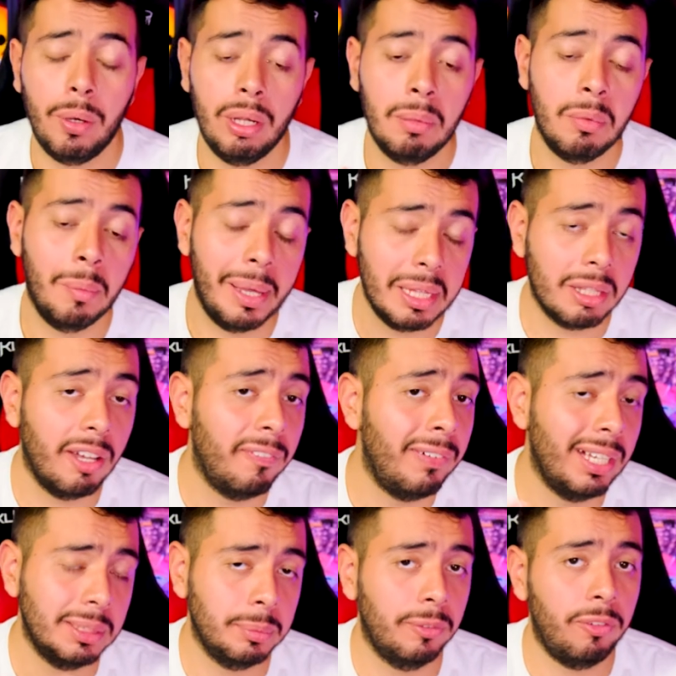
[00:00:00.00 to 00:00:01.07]
por el momento,
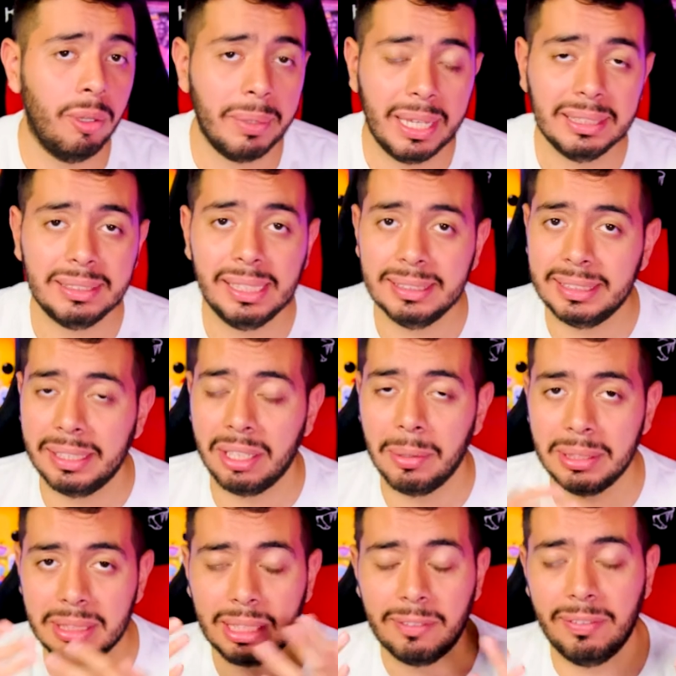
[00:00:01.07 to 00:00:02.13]
Phasmophobia está hasta
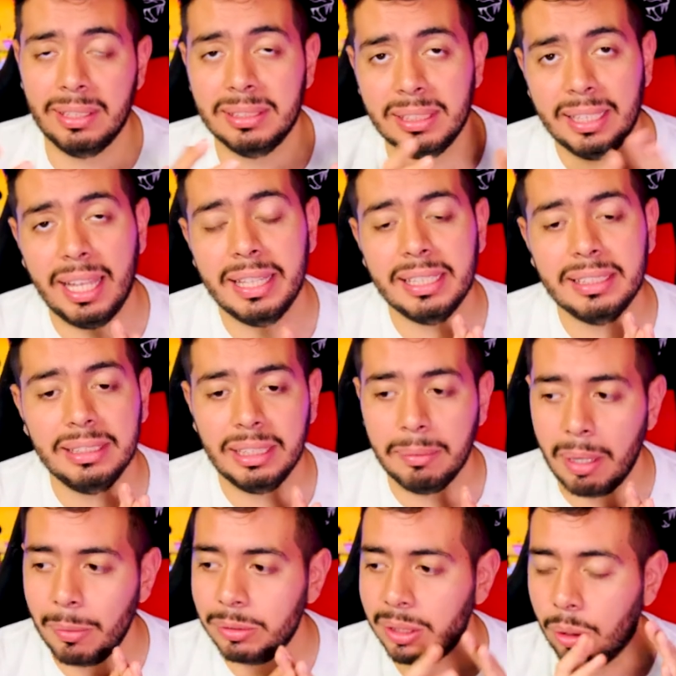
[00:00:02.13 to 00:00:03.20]
arriba, así que felicidades y
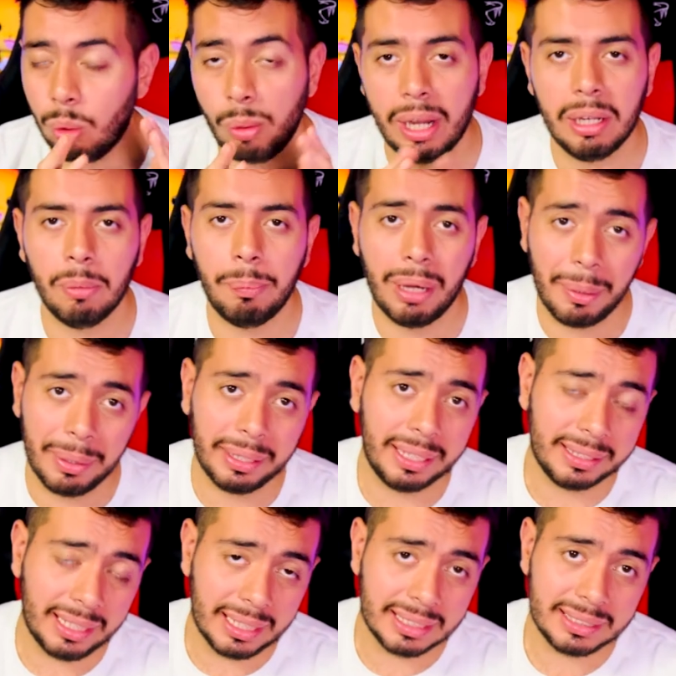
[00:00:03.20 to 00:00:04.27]
vamos a jugarlo para ver qué
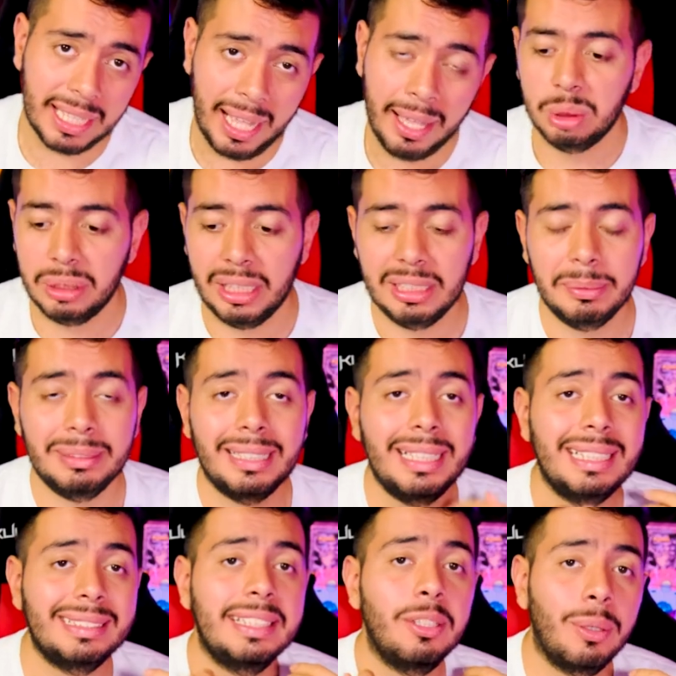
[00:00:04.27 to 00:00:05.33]
tal está. Ustedes me están
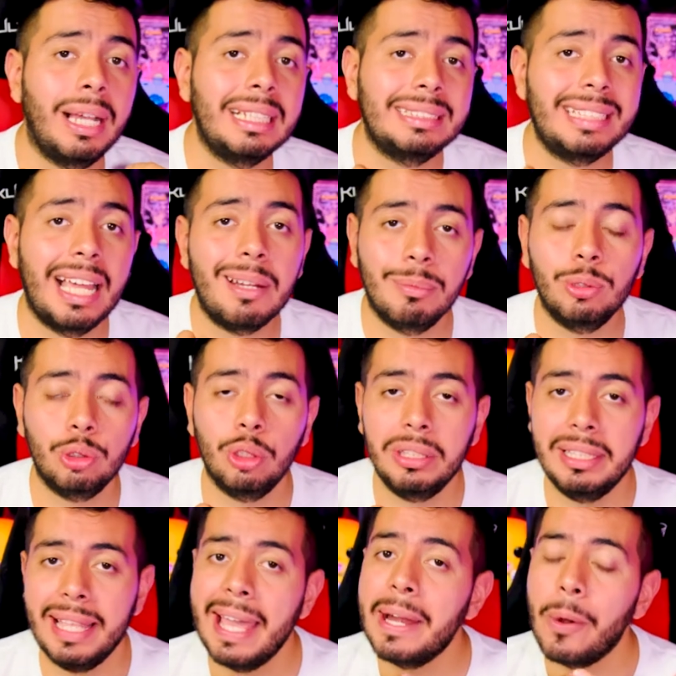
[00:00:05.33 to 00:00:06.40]
haciendo gastar mucho
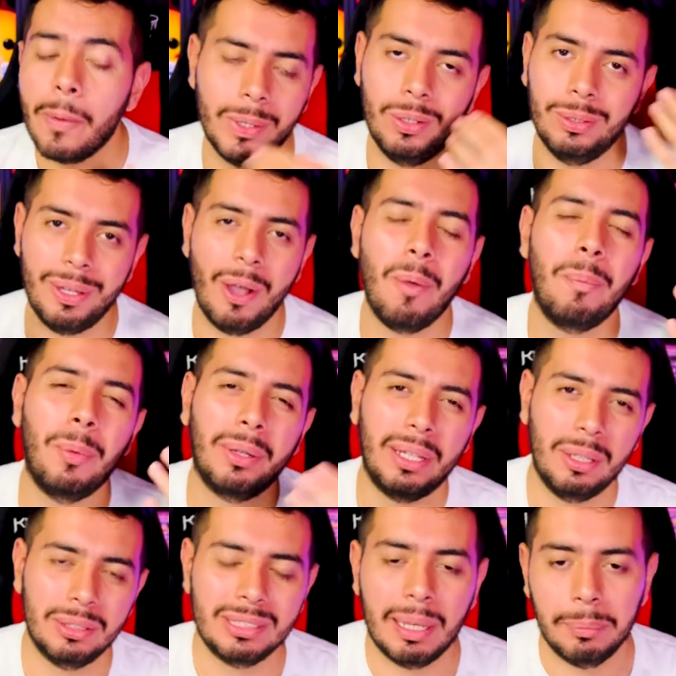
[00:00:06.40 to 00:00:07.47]
dinero, pero lo hago porque
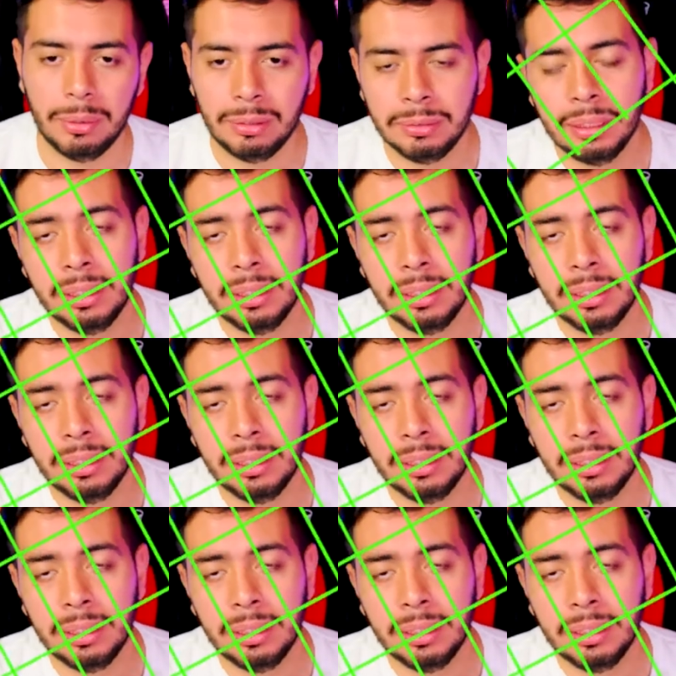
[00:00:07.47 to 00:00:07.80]
los amo.